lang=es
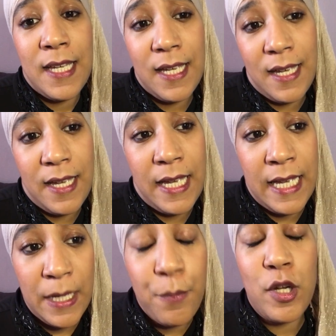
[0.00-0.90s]

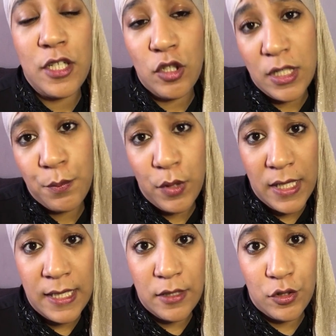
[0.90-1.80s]
y por eso les
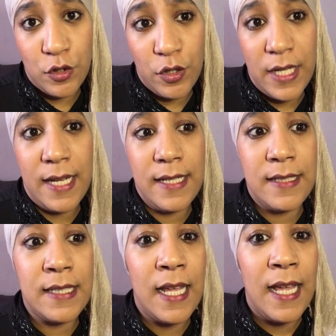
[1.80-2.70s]
ponen esos
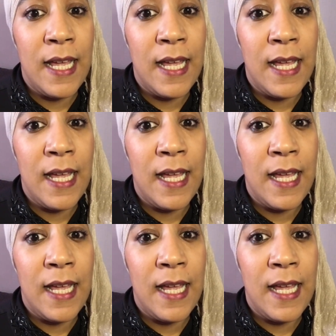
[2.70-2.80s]
collares.